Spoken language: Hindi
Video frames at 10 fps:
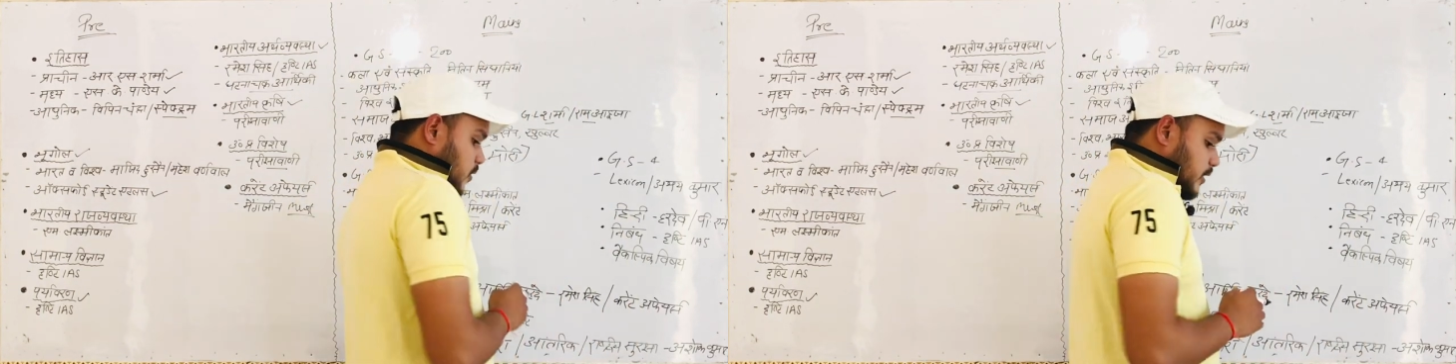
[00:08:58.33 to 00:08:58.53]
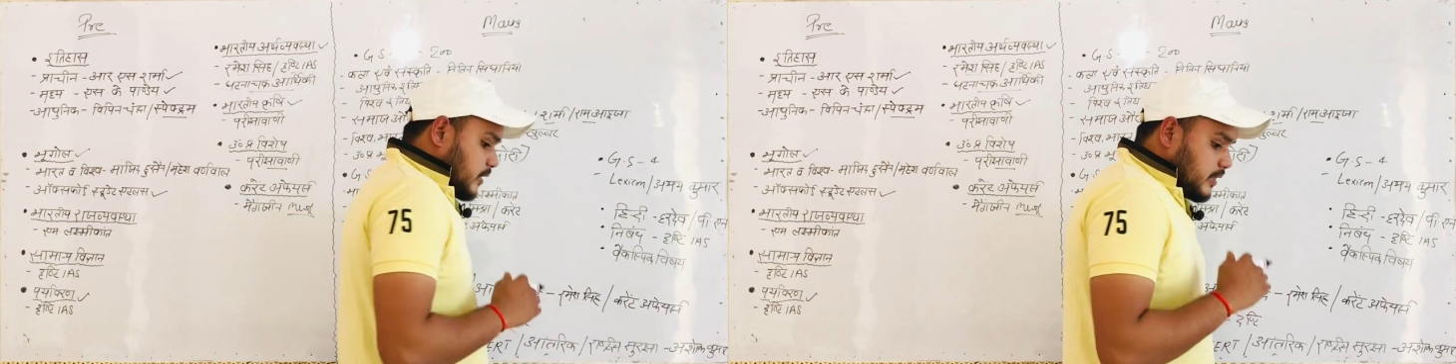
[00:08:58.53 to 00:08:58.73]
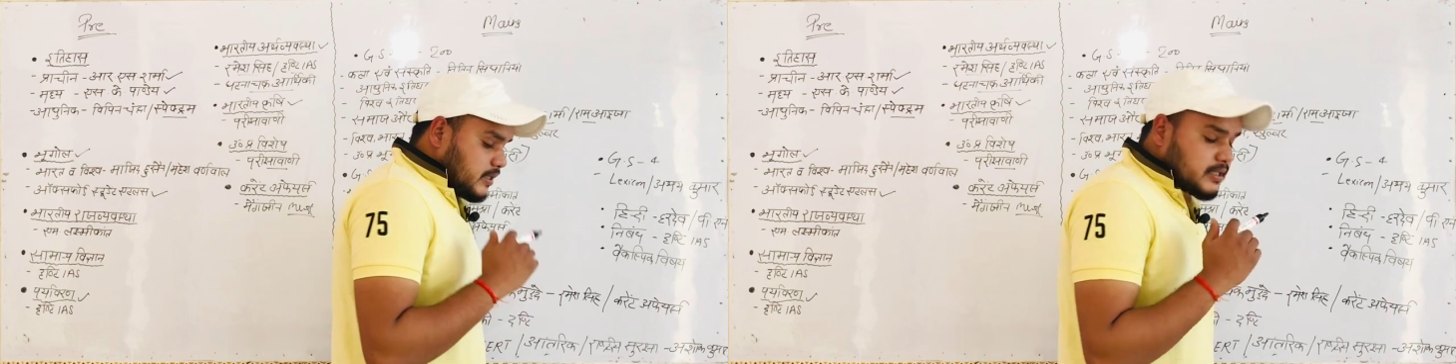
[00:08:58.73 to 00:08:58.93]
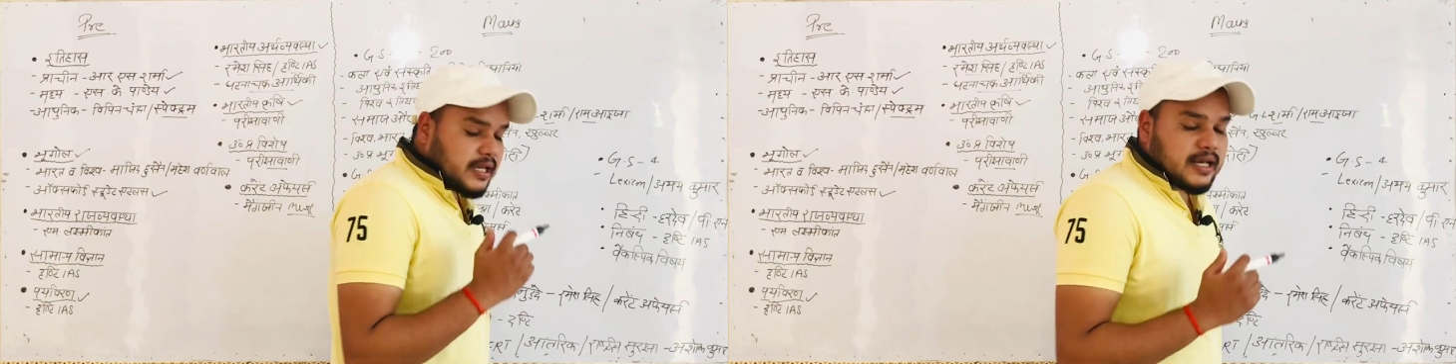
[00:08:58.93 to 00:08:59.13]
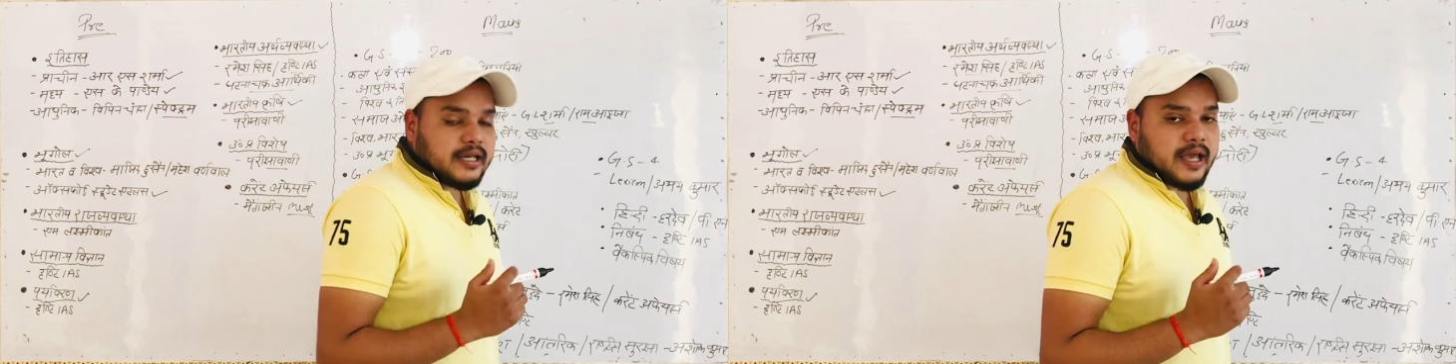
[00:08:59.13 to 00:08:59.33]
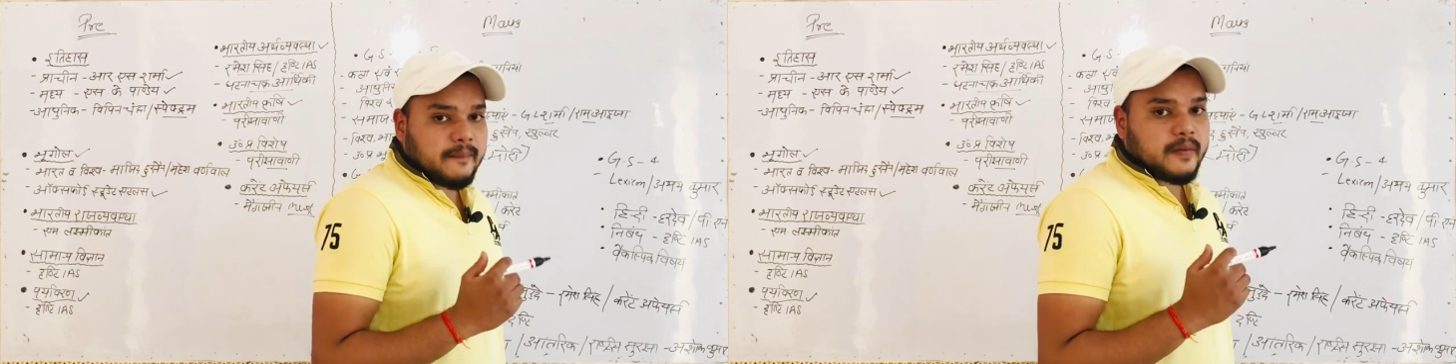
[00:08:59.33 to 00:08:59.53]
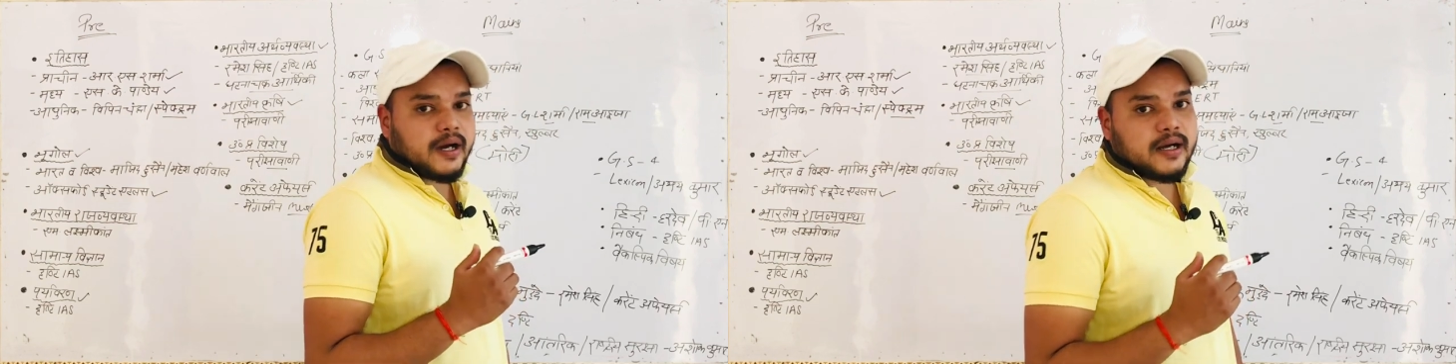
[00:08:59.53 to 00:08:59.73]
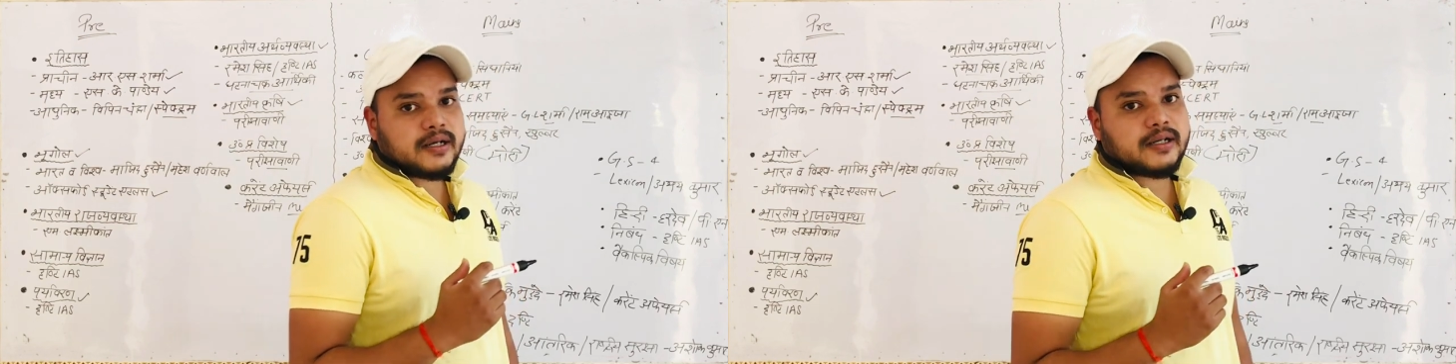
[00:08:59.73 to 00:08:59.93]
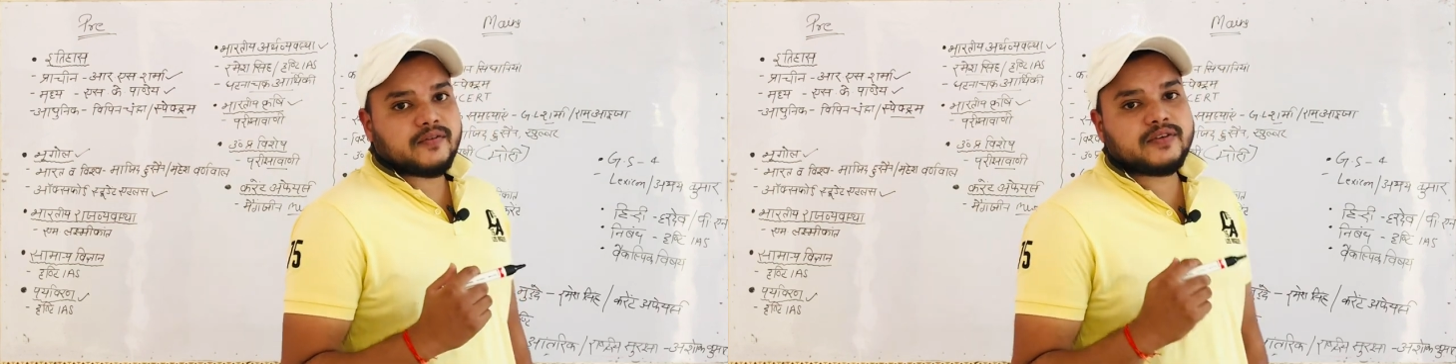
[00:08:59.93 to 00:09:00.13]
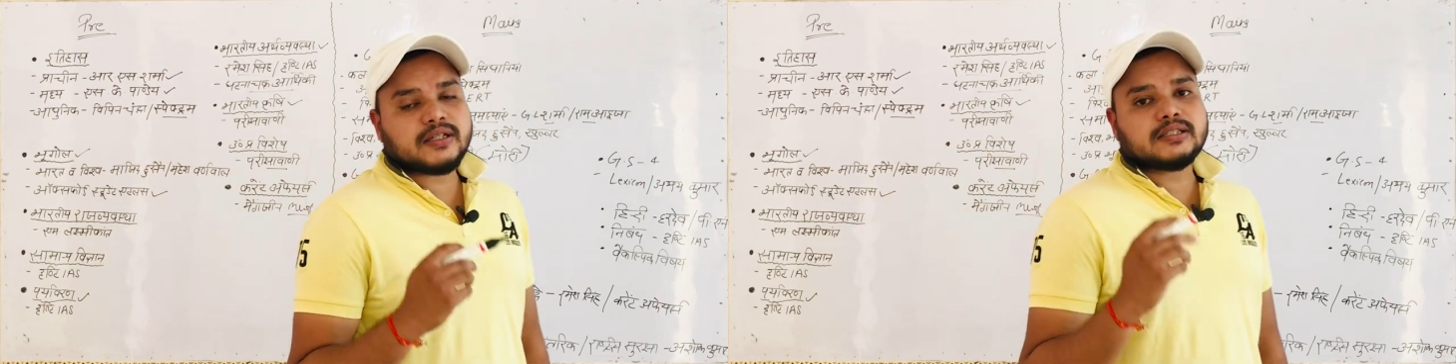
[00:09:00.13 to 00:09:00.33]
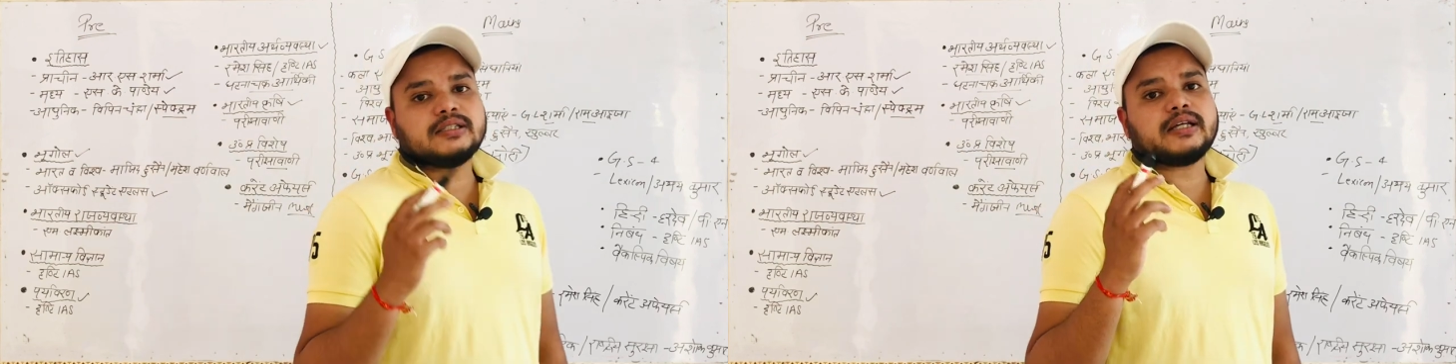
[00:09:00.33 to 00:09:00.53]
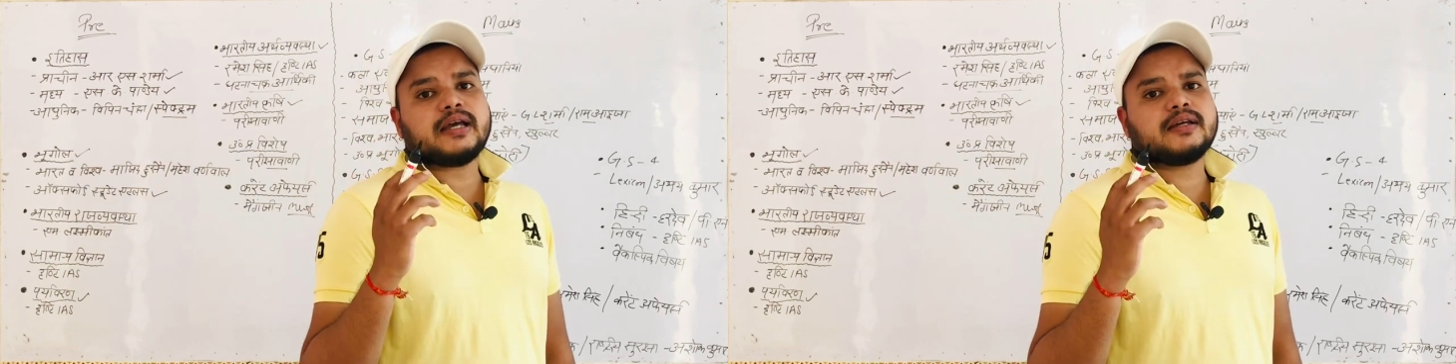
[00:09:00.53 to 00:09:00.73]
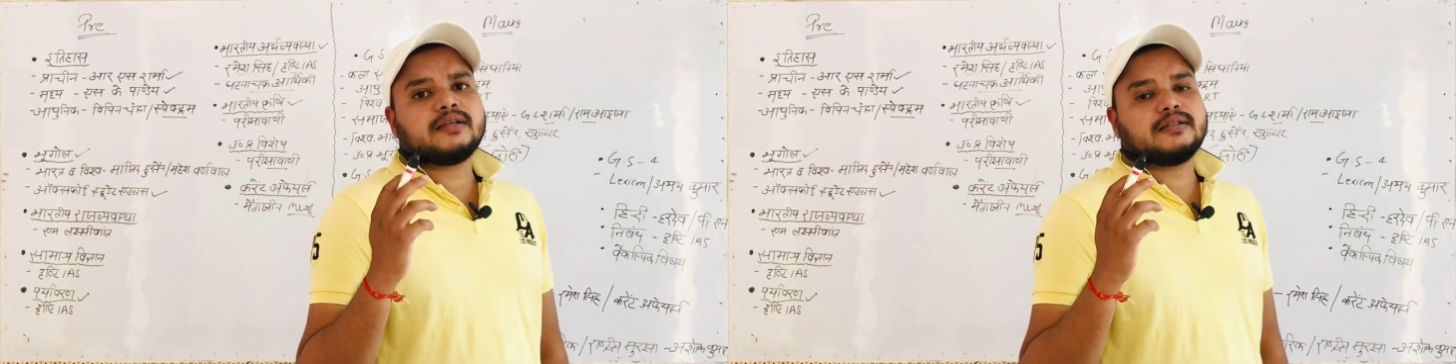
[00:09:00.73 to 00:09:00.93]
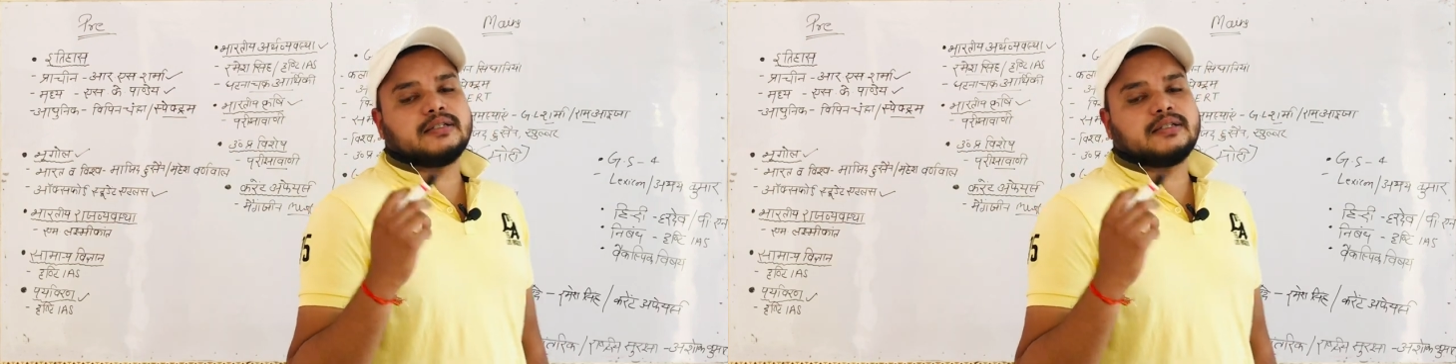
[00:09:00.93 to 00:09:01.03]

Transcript: और इसके लिए आप करंट अफेयर्स की चाहे